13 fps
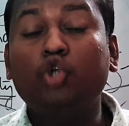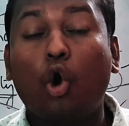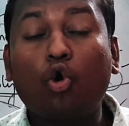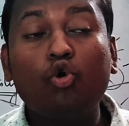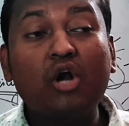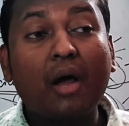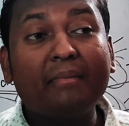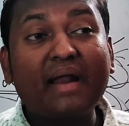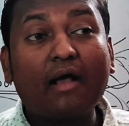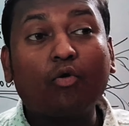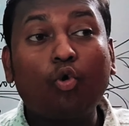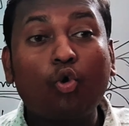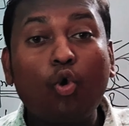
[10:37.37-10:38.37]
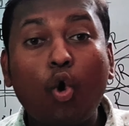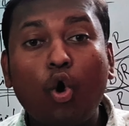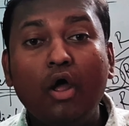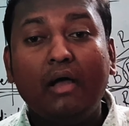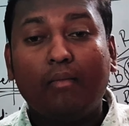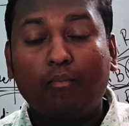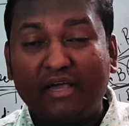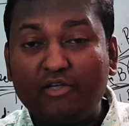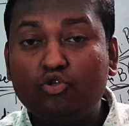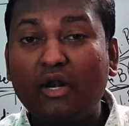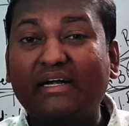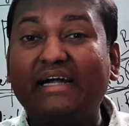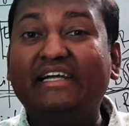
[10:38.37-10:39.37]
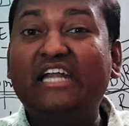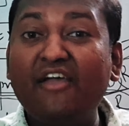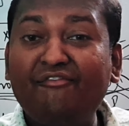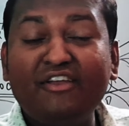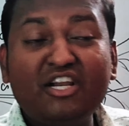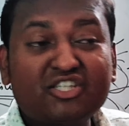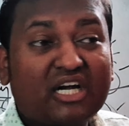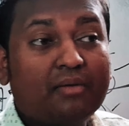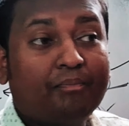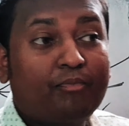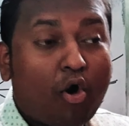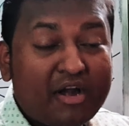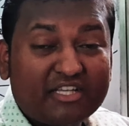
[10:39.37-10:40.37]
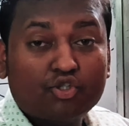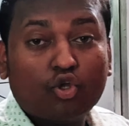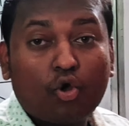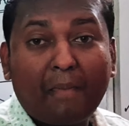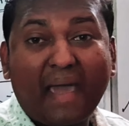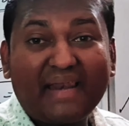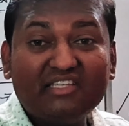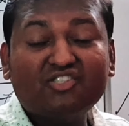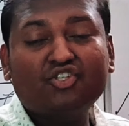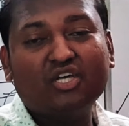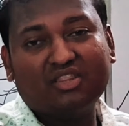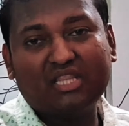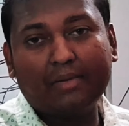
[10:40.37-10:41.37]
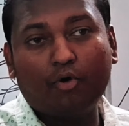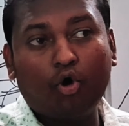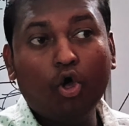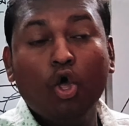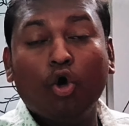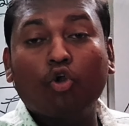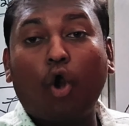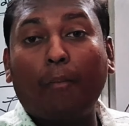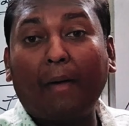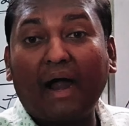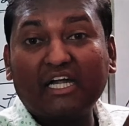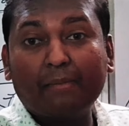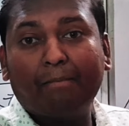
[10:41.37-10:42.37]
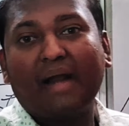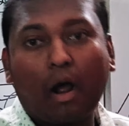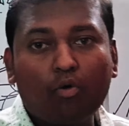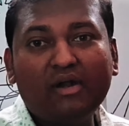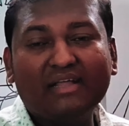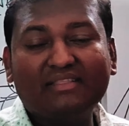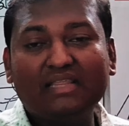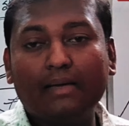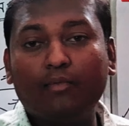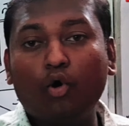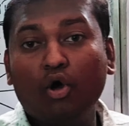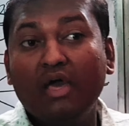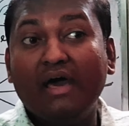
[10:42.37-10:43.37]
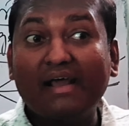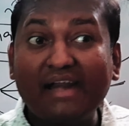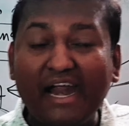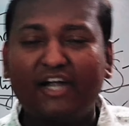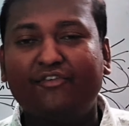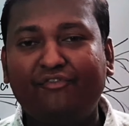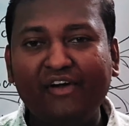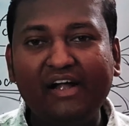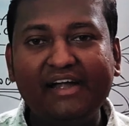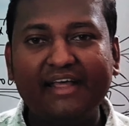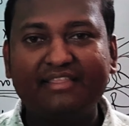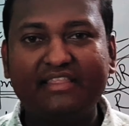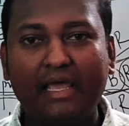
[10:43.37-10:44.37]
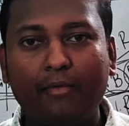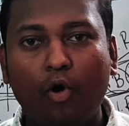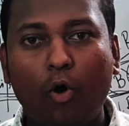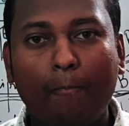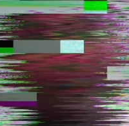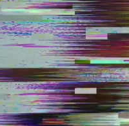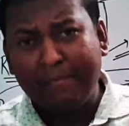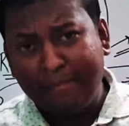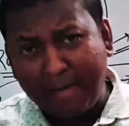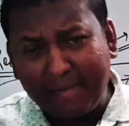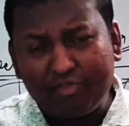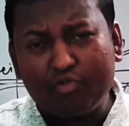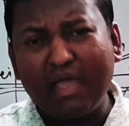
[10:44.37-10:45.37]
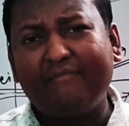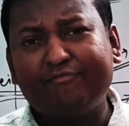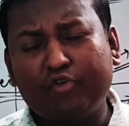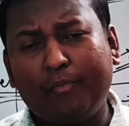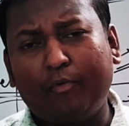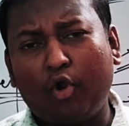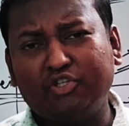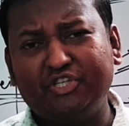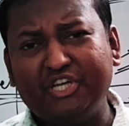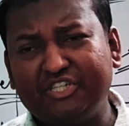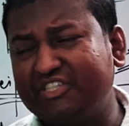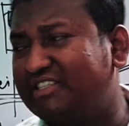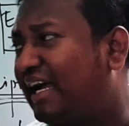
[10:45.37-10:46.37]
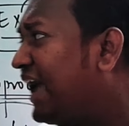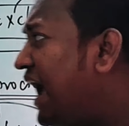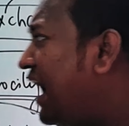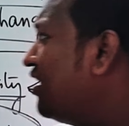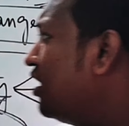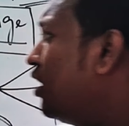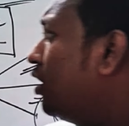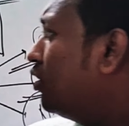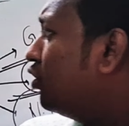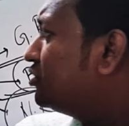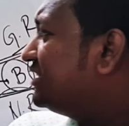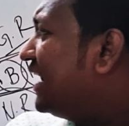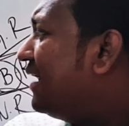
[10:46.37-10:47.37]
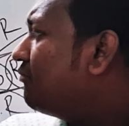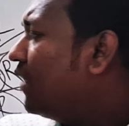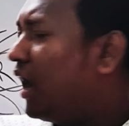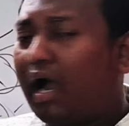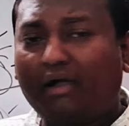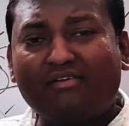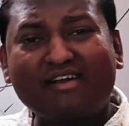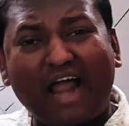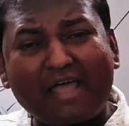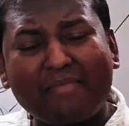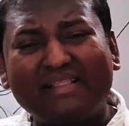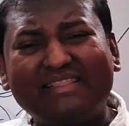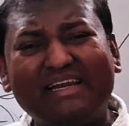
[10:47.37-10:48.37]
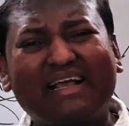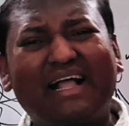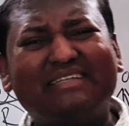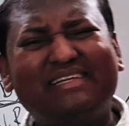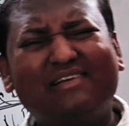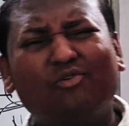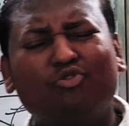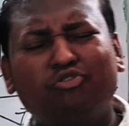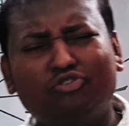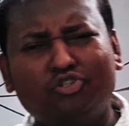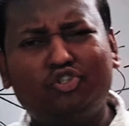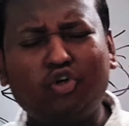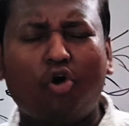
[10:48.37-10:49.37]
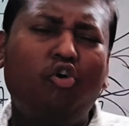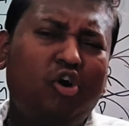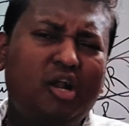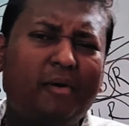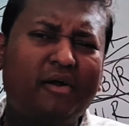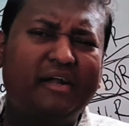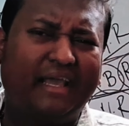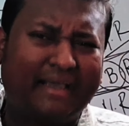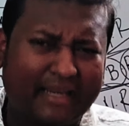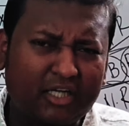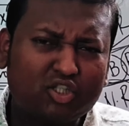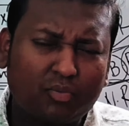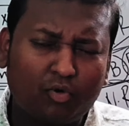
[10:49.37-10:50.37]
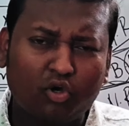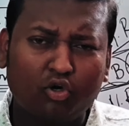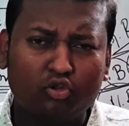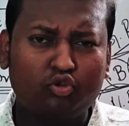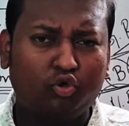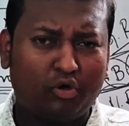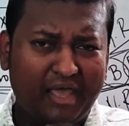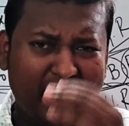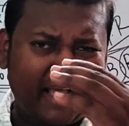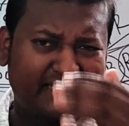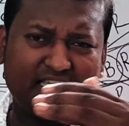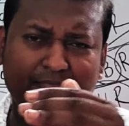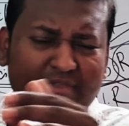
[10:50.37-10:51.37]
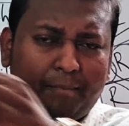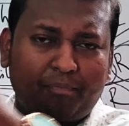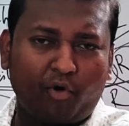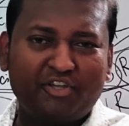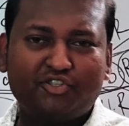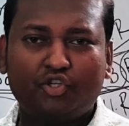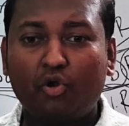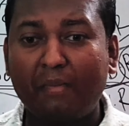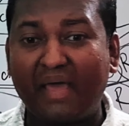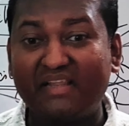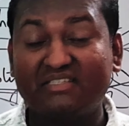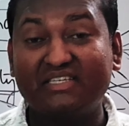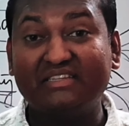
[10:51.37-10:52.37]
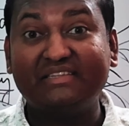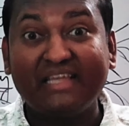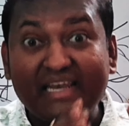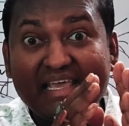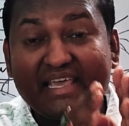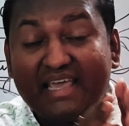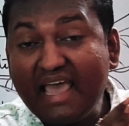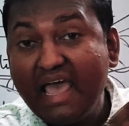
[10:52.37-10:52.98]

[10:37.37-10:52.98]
যখন আমরা কোনো কিছু একটা ডেফিনেশন ব্রনিসলো ম্যানিস্কির দেব রবার্ট ব্রাউনের দেব রেডফিল্ডের দেব বিভিন্ন অ্যান্থ্রোপোলজিস্ট তারা হচ্ছে ট্রাইবালদের কাজের অত্যন্ত জঘন্য এবং নিকৃষ্ট মনে করতো এক্সেপ্ট দ্য ব্রনিসলো ম্যানিস্কি তিনি